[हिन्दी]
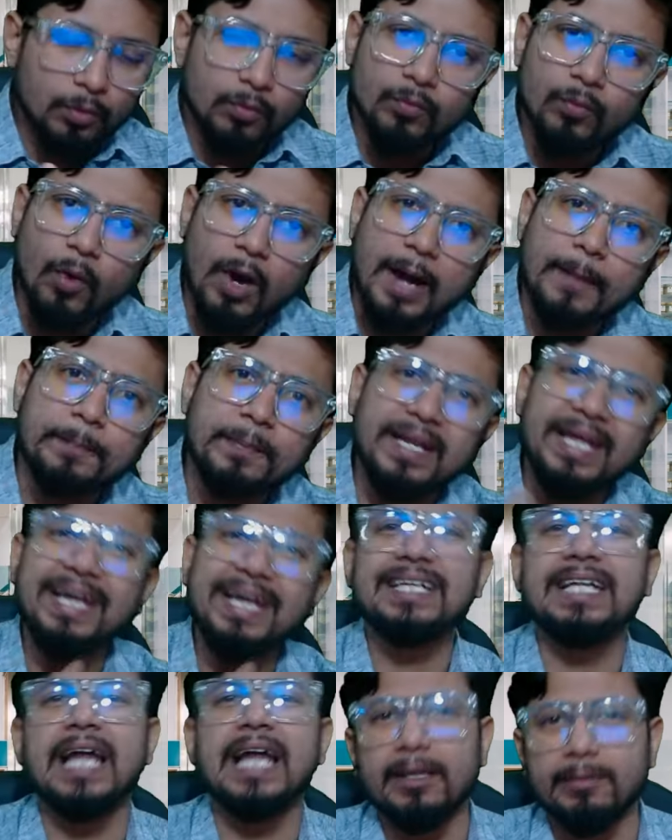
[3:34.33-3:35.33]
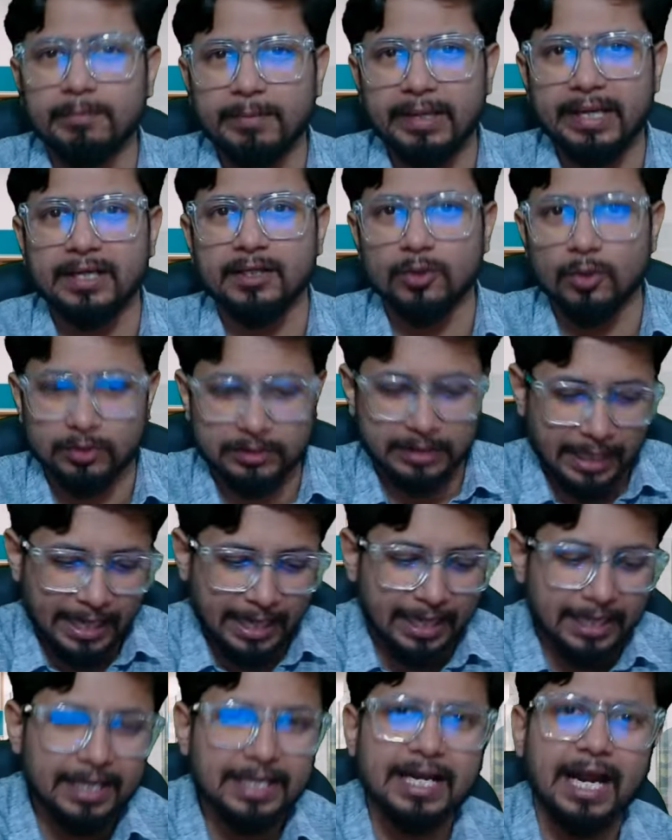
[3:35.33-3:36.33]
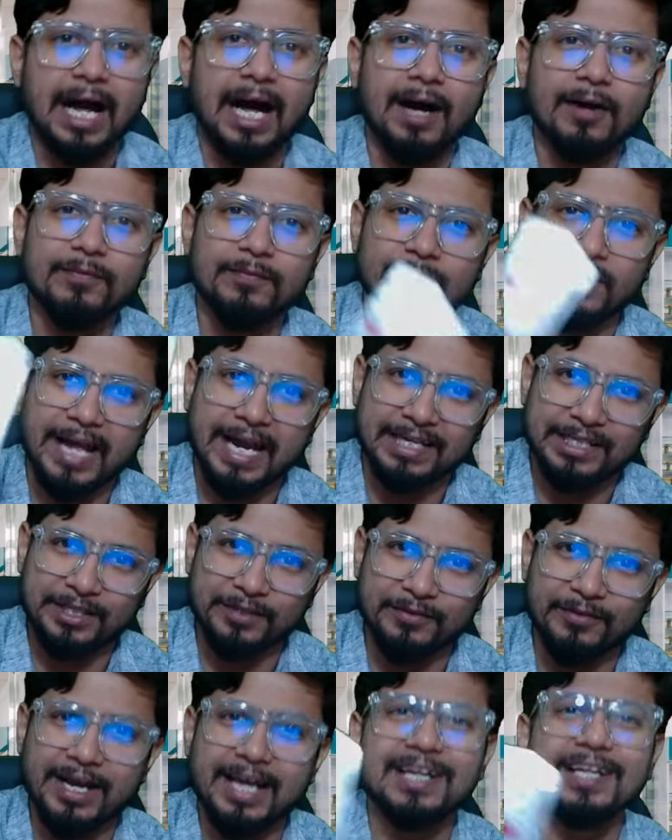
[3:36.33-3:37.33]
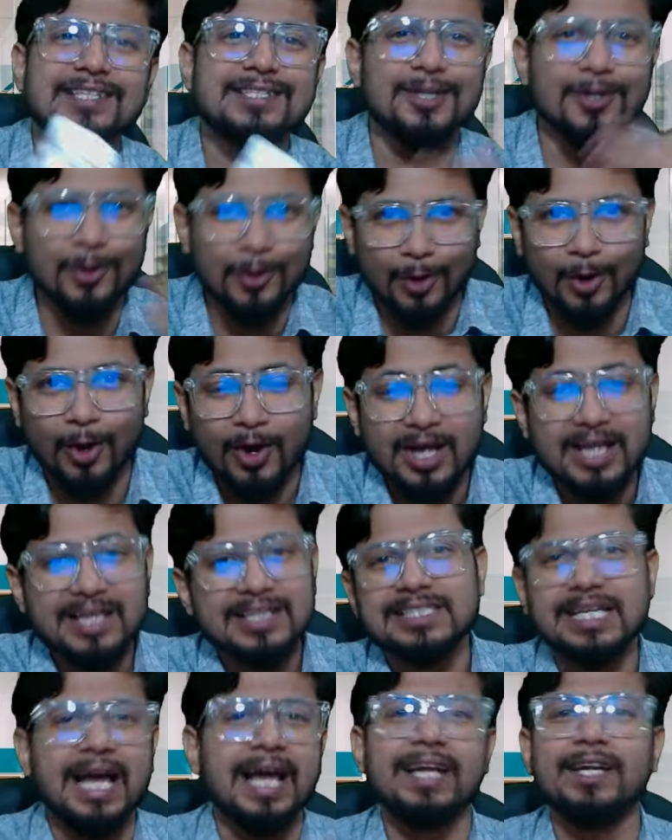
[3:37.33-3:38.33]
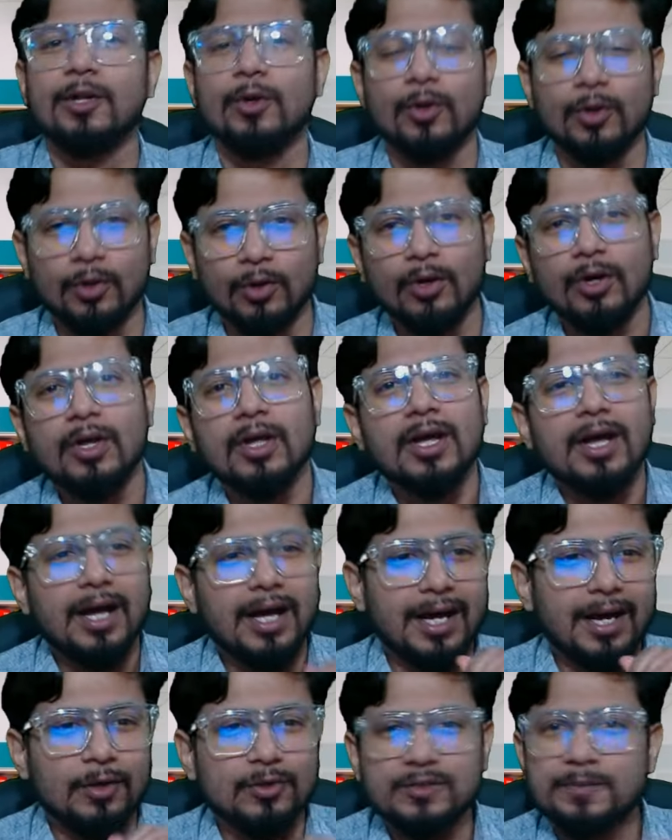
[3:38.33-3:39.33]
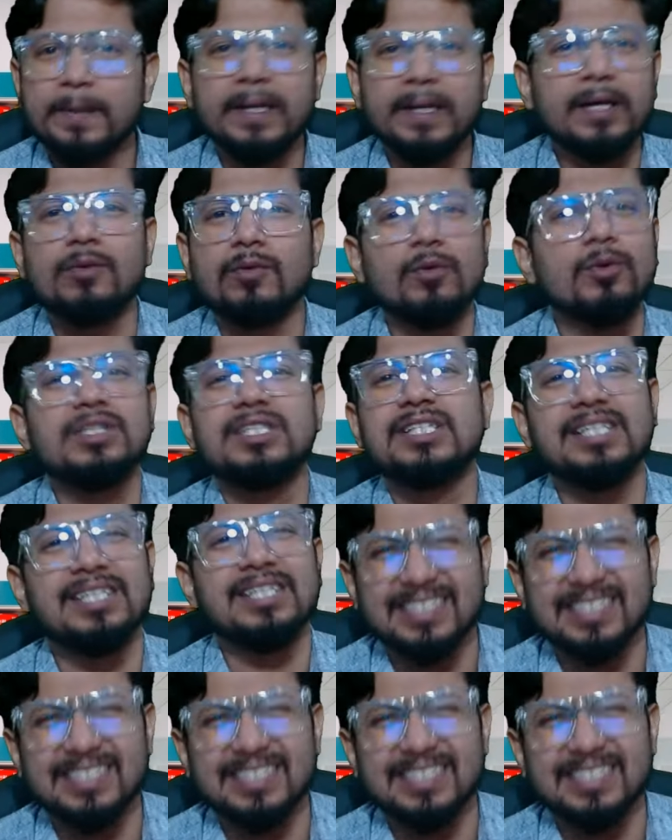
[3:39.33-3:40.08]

वो अपने ही टाइम में एंड होता है अगर आप एंटीवायरल्स लो चाहे नो लो आ, उसमें कुछ